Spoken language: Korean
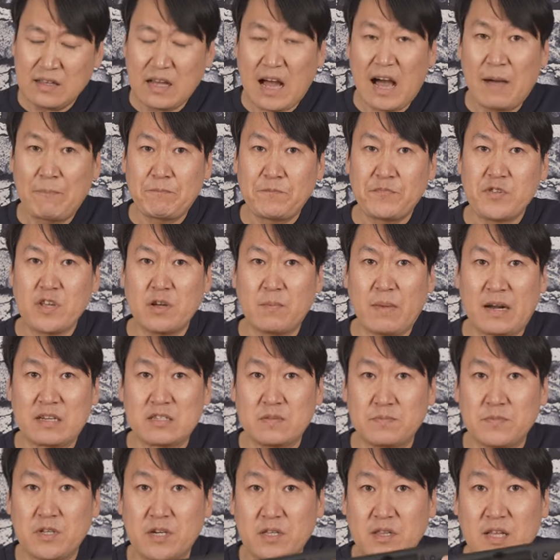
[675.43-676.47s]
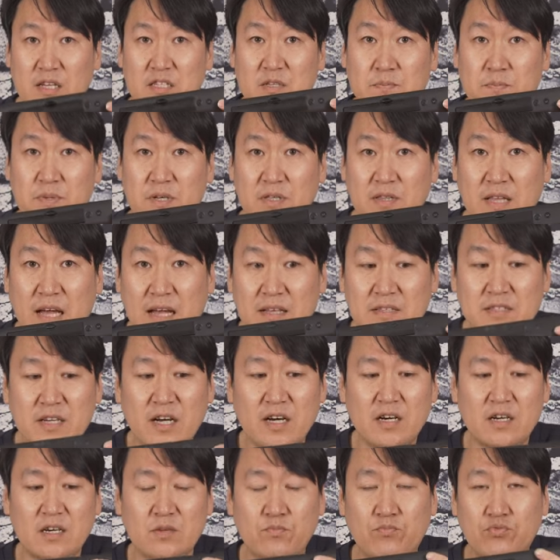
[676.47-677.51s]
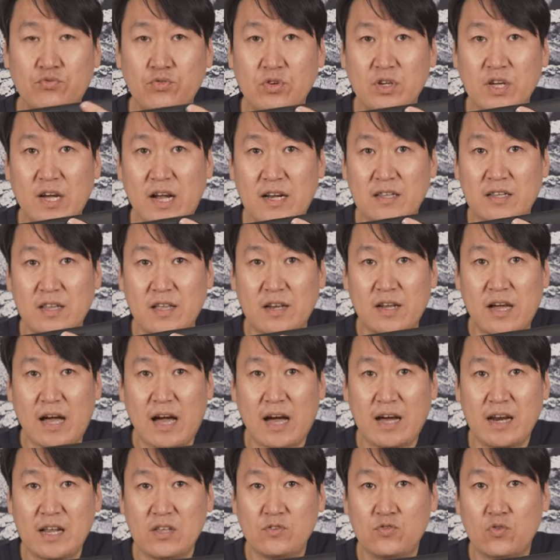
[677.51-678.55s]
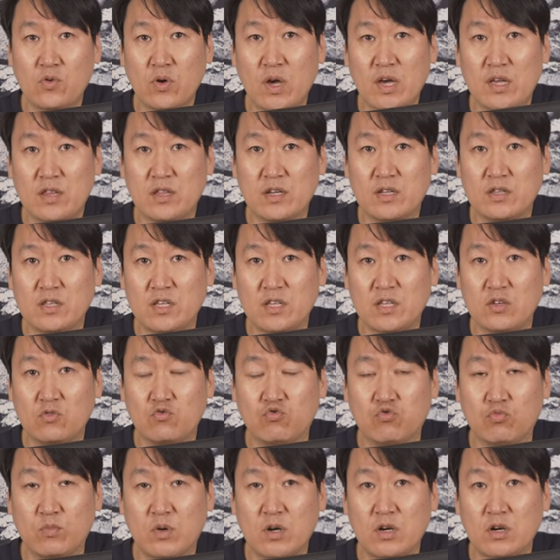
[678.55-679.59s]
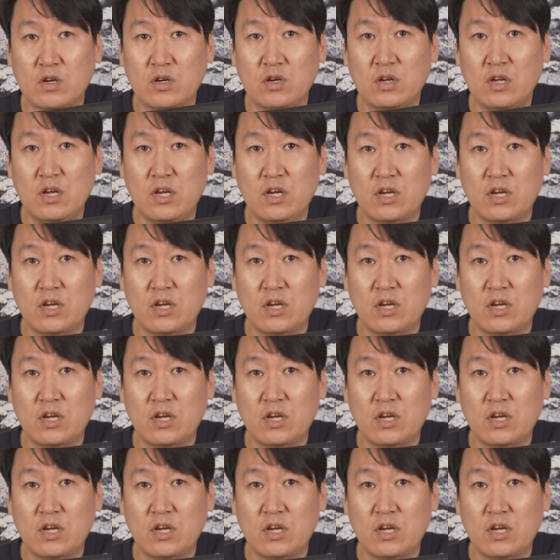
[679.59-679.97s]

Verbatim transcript: 앞서 말씀드렸다시피 탄창을 분리할 때는 아래쪽에 있는 이 구멍을